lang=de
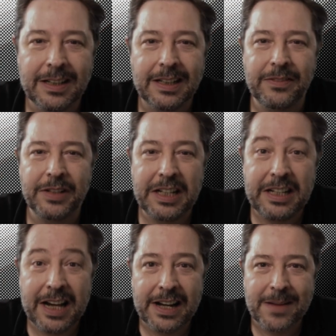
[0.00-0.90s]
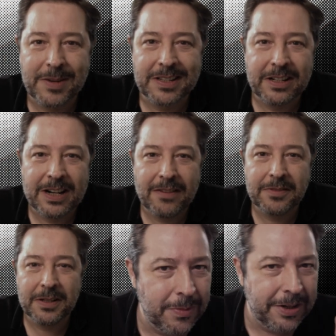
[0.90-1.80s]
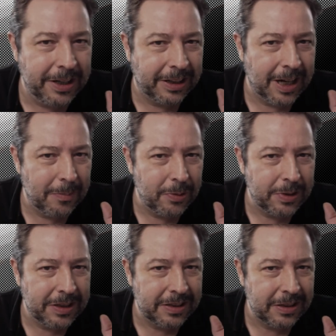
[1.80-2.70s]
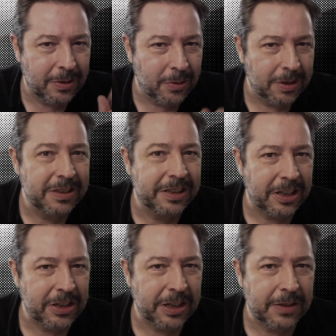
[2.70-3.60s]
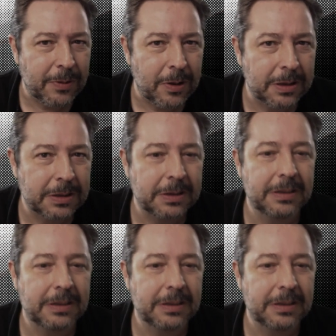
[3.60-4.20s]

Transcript: In wenigen Jahren habt ihr es geschafft. Dekarbonisierung ist das Stichwort.